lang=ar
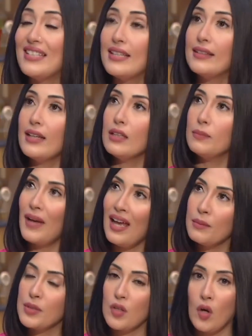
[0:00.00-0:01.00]
الستات بقى
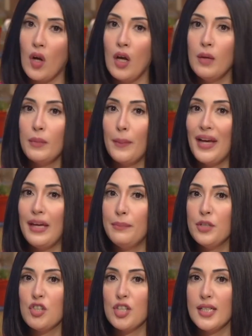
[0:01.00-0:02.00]
بصراحه ما
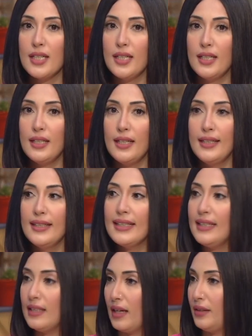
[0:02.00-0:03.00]
بحبش
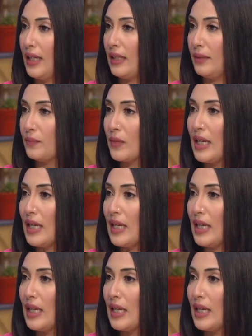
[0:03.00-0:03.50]
الغيره يعني